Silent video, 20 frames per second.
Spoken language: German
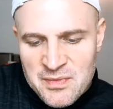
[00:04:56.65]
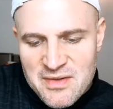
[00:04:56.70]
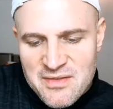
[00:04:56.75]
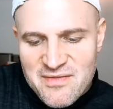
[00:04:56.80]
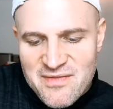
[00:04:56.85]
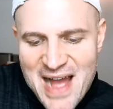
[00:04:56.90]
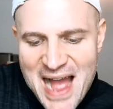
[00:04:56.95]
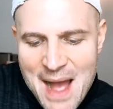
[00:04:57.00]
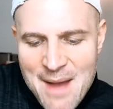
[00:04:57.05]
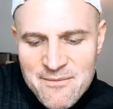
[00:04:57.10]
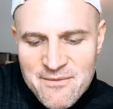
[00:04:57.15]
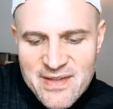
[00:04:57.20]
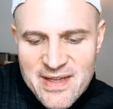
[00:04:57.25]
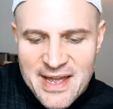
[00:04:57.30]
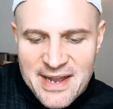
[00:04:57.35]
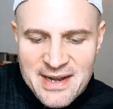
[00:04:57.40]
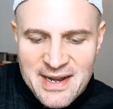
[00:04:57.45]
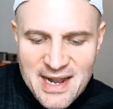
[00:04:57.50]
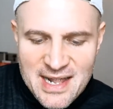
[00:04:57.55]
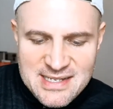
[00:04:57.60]
warm
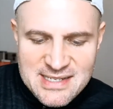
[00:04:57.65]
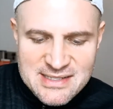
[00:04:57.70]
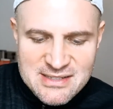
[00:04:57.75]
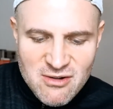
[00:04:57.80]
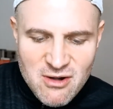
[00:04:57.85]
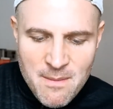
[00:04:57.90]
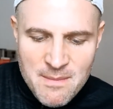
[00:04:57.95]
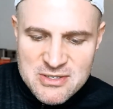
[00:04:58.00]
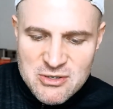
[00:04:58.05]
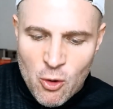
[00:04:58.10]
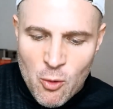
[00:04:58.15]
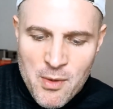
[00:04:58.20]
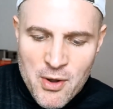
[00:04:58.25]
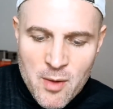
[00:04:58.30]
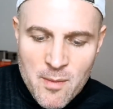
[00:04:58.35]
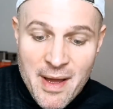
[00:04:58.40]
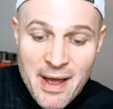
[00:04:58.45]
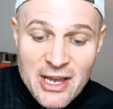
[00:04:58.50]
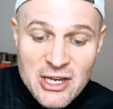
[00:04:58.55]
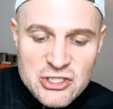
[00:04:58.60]
werden lässt, kommt es auch immer
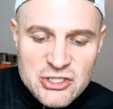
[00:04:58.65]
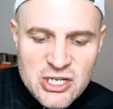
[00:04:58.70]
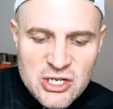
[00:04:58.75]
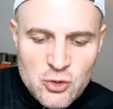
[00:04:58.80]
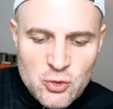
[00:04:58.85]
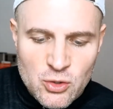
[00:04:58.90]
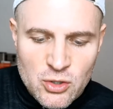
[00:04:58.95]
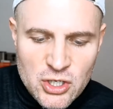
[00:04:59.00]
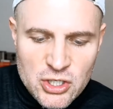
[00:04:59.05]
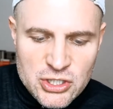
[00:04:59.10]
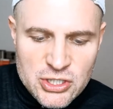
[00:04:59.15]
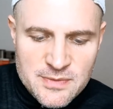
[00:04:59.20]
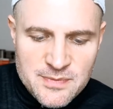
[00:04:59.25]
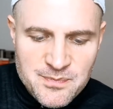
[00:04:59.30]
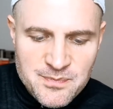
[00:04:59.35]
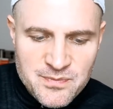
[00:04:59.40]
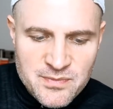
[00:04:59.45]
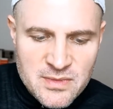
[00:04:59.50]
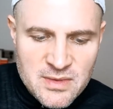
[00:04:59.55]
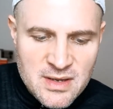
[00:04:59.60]
noch mal richtig durch.